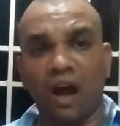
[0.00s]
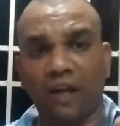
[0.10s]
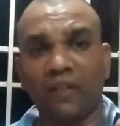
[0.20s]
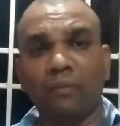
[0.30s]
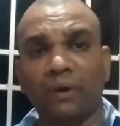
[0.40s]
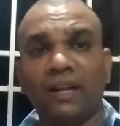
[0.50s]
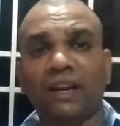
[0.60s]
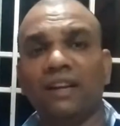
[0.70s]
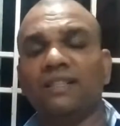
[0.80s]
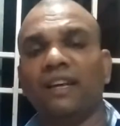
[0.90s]
அதன்படி
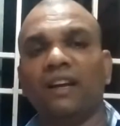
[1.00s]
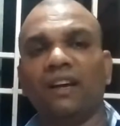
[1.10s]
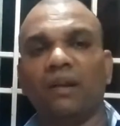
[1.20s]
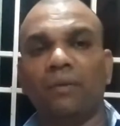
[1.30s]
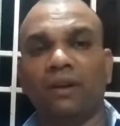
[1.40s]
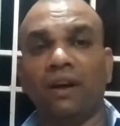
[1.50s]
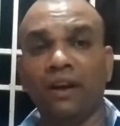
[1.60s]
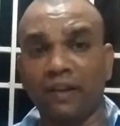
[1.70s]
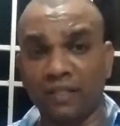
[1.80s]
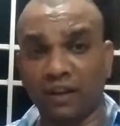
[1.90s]
என்ன செய்கிறாங்க அப்படின்னா
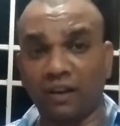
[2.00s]
இந்த